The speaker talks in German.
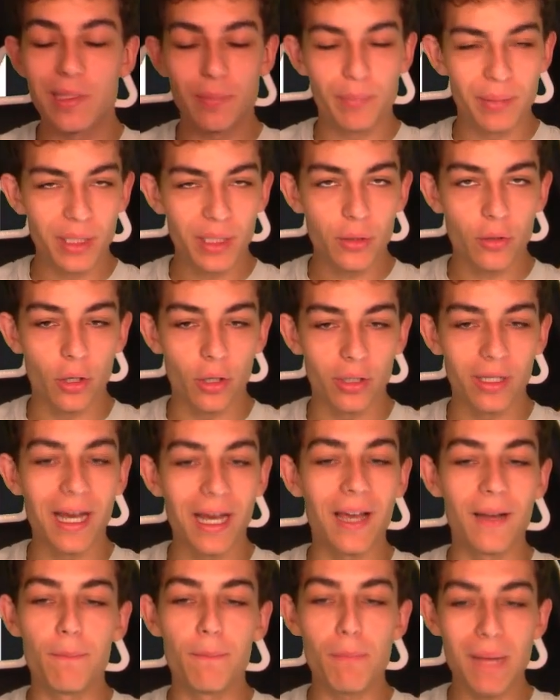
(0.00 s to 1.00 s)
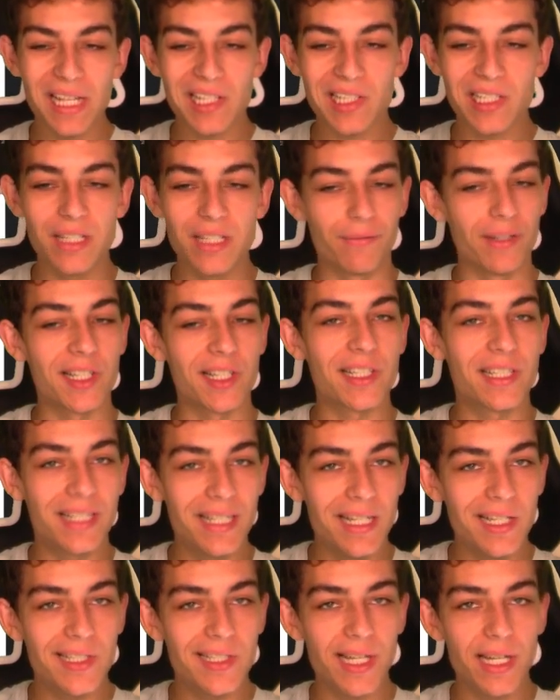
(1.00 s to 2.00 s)
Bitcoin ein massives
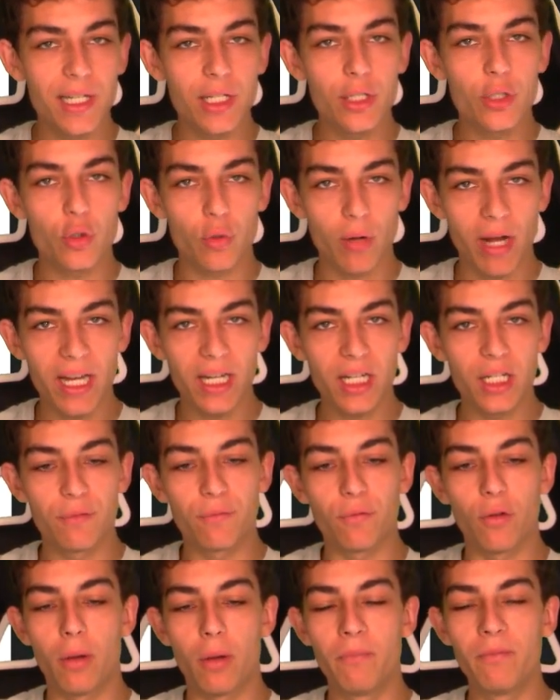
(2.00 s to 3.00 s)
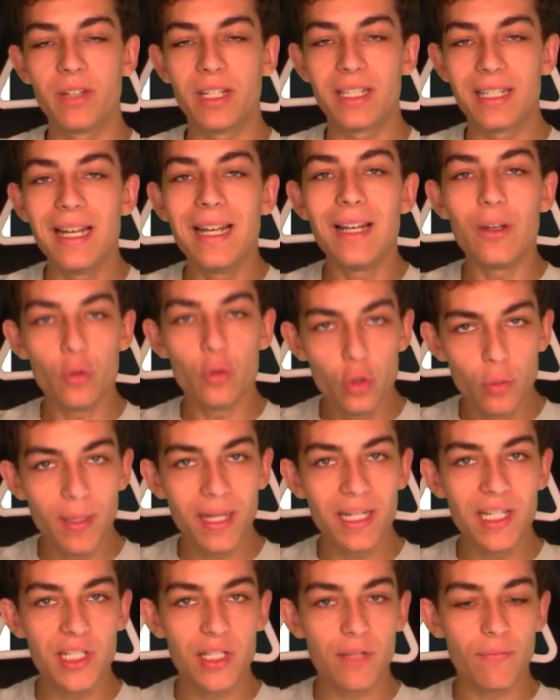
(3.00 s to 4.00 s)
Descending Triangle formen wird über
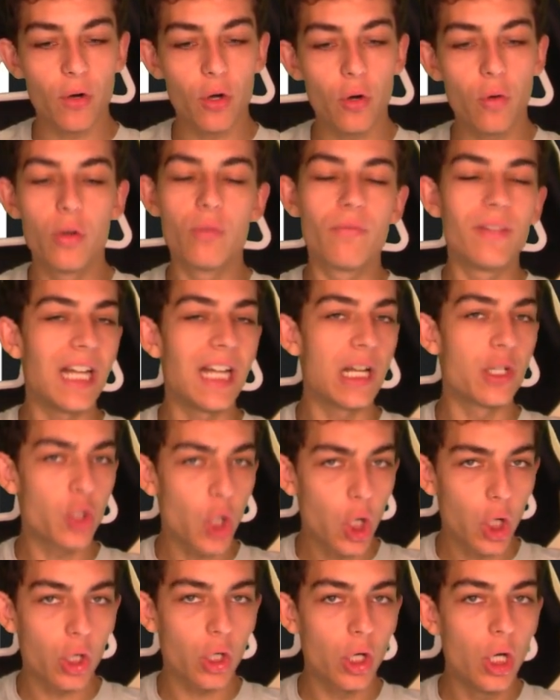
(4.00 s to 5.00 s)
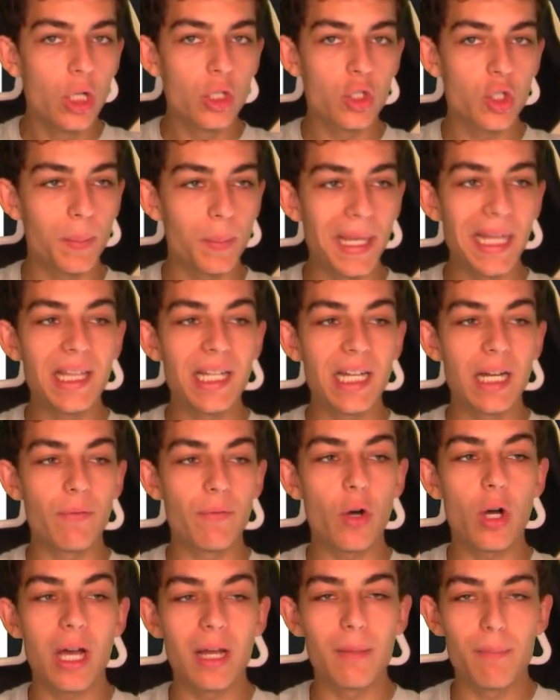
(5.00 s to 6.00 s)
diese Woche und wir dann doch zum Ende der
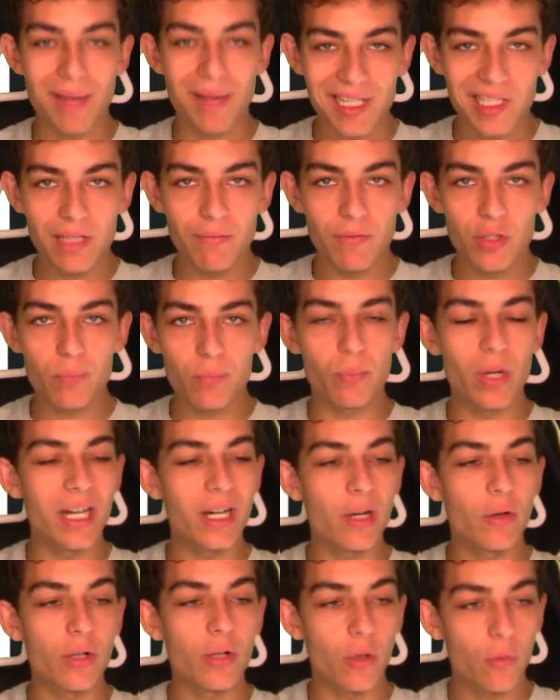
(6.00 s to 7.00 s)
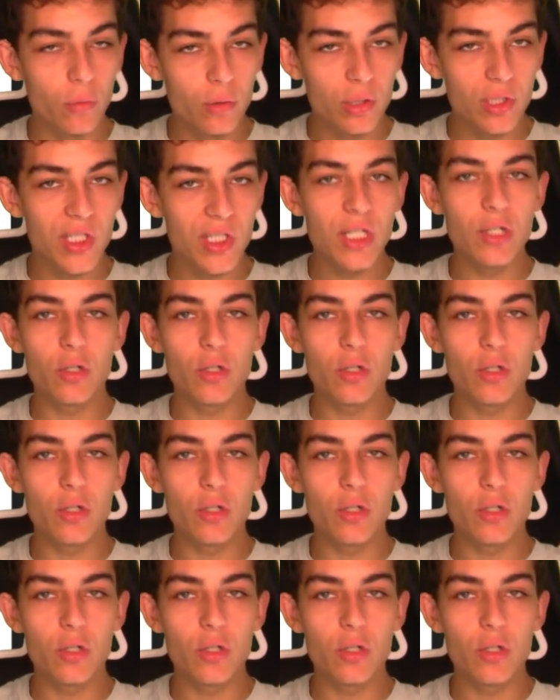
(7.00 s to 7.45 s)
Woche ein massives Breakout nach unten sehen.